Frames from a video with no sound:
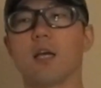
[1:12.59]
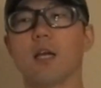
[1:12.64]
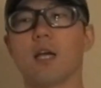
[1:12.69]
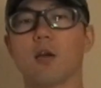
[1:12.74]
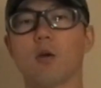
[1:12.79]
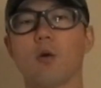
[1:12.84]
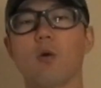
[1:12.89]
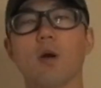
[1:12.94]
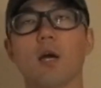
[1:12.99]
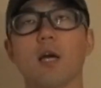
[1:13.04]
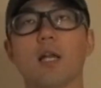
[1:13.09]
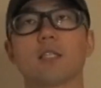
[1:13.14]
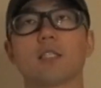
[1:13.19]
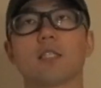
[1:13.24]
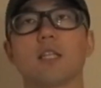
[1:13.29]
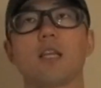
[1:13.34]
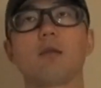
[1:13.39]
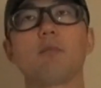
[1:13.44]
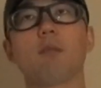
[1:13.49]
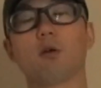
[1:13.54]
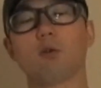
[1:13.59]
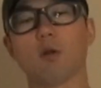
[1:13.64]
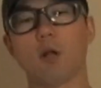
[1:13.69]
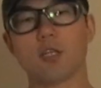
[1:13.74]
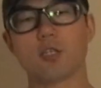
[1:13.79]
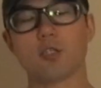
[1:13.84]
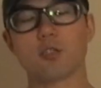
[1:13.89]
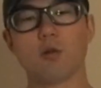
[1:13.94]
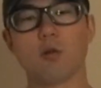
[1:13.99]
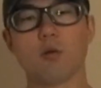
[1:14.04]
え今回ですね今こ
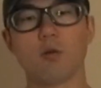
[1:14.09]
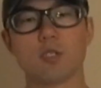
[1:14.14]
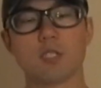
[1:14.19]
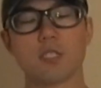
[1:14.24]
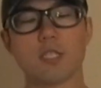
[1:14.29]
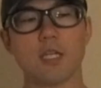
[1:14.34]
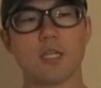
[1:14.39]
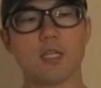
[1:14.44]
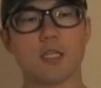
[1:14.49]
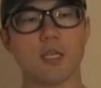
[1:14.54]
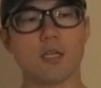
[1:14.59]
れ収録時点